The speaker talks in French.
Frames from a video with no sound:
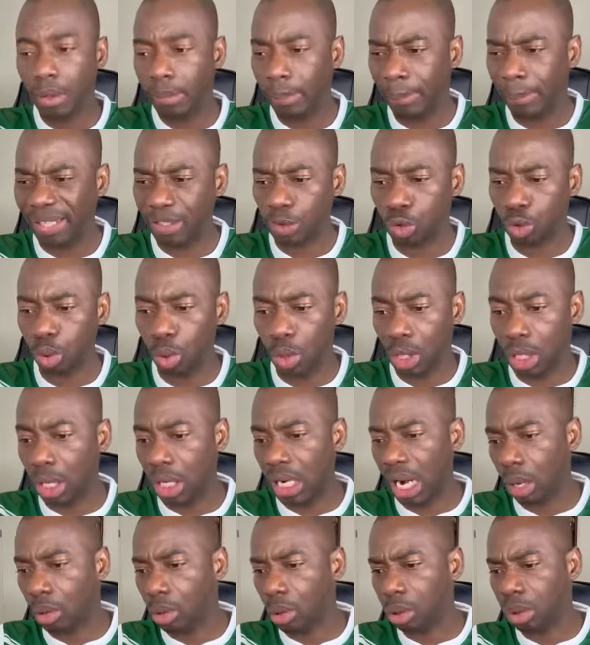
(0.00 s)
Parce que quand
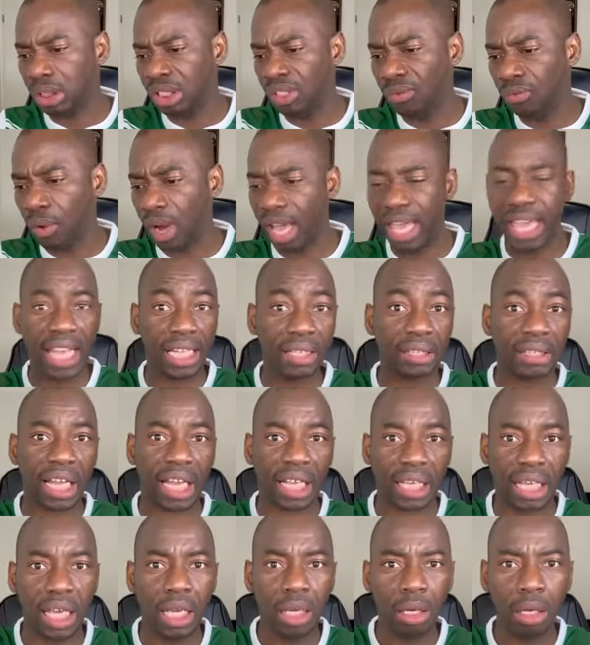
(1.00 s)
la Côte d'Ivoire est
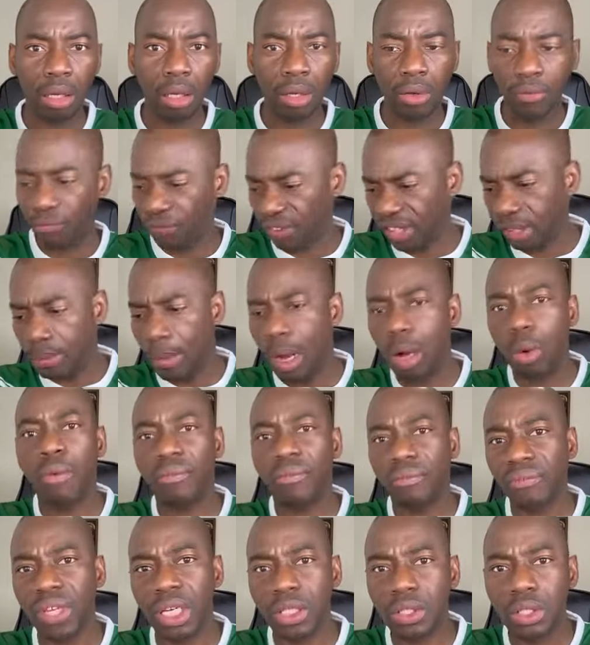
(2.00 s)
attaquée, faites-moi
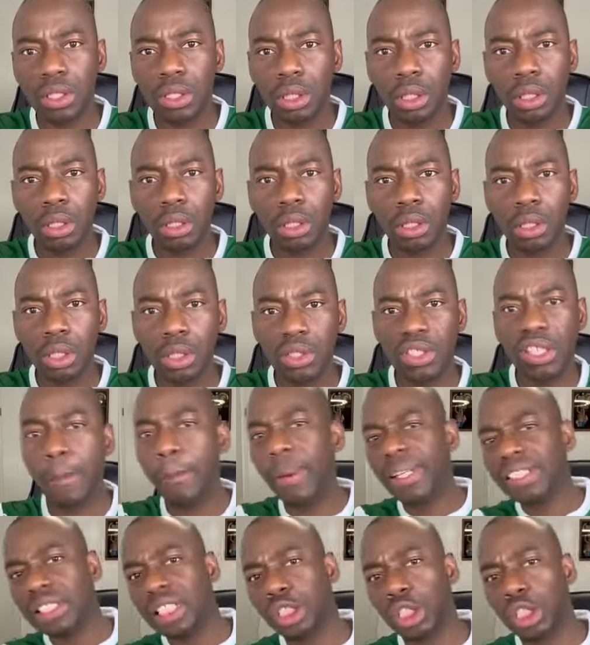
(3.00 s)
confiance, c'est
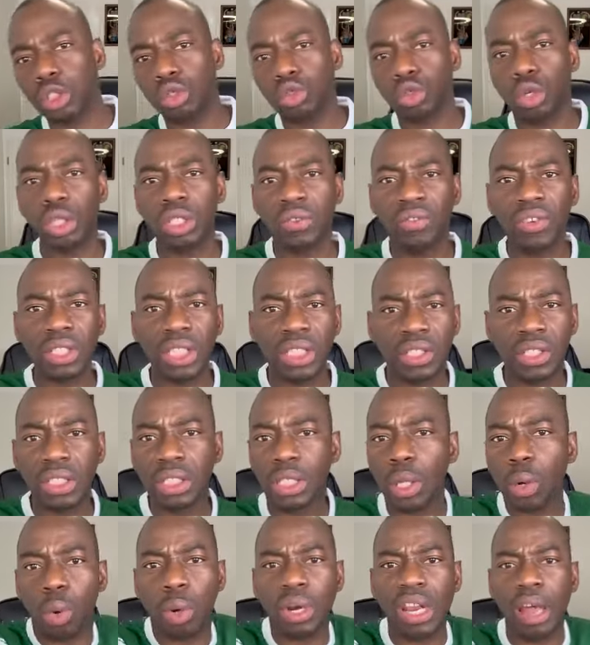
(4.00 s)
pas ces gens que je viens de
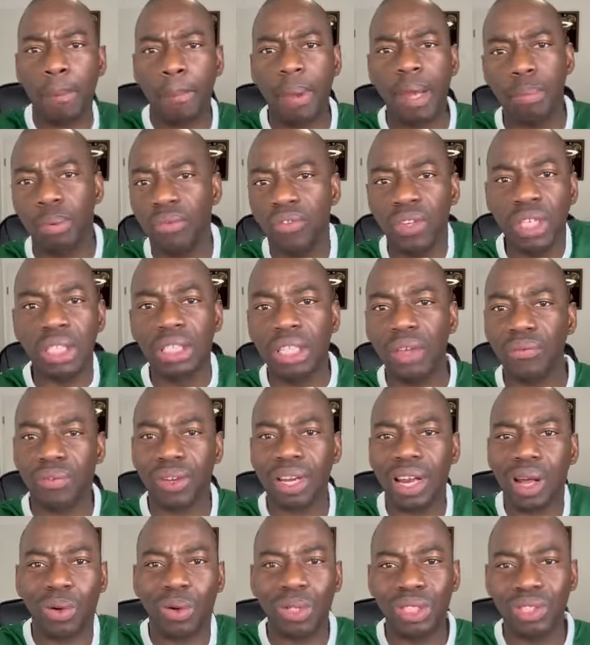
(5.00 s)
citer qu'on appelle pour venir
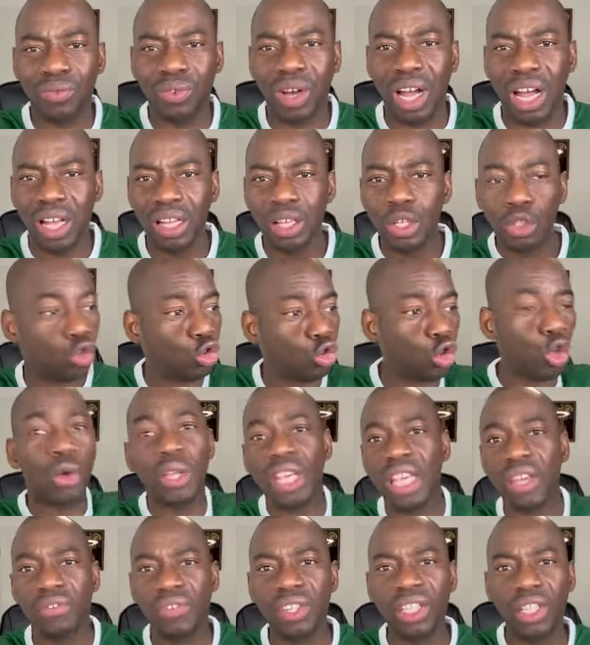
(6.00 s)
défendre la Côte d'Ivoire. Seul
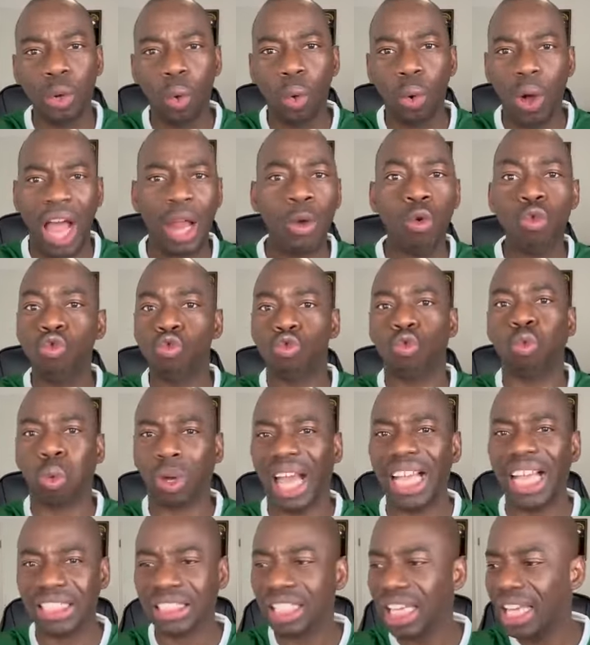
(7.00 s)
Yves a le
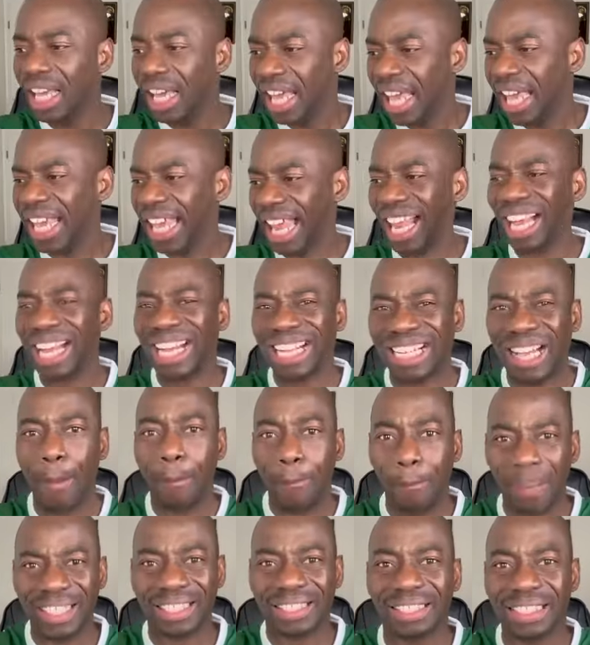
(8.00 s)
courage et a la
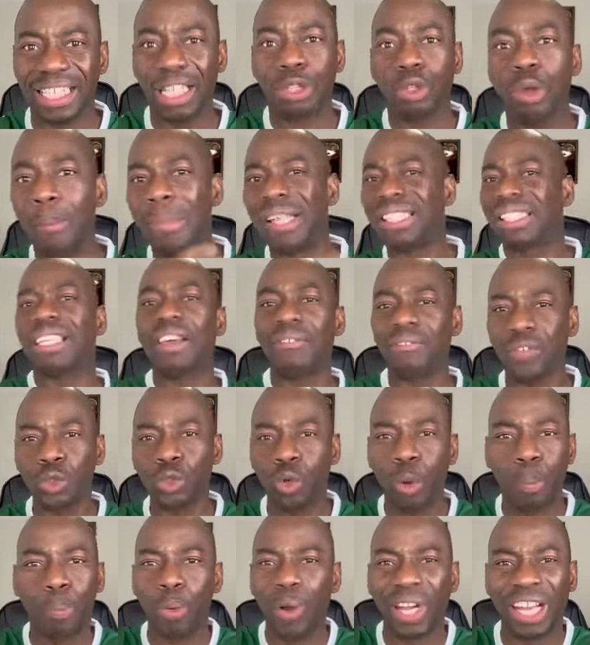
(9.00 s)
capacité de mettre sa
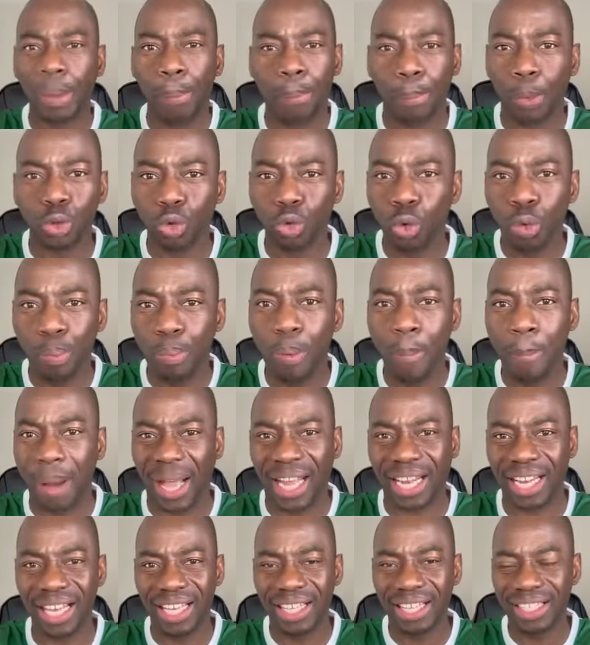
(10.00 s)
vidéo pour répondre ou pour
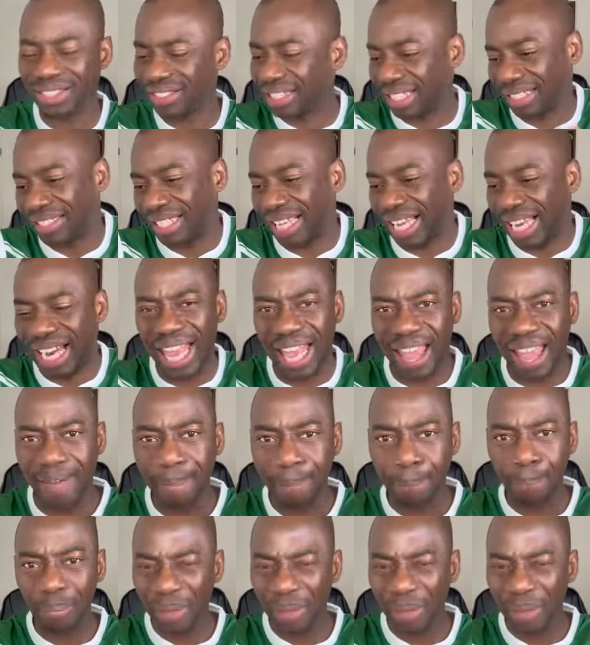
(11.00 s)
parler. Ça, c'est clair.